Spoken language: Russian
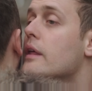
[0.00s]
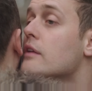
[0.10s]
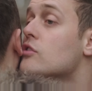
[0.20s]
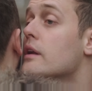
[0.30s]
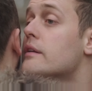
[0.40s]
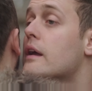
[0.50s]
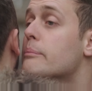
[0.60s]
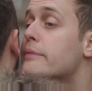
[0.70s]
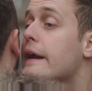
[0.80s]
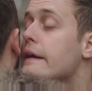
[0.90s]
И только
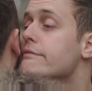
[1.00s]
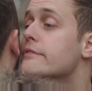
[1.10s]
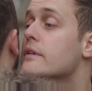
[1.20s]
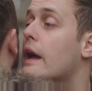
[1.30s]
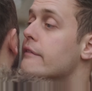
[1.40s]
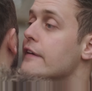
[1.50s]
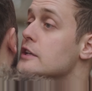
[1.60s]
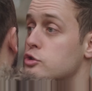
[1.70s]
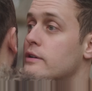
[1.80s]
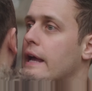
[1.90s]
путешественник, храбрый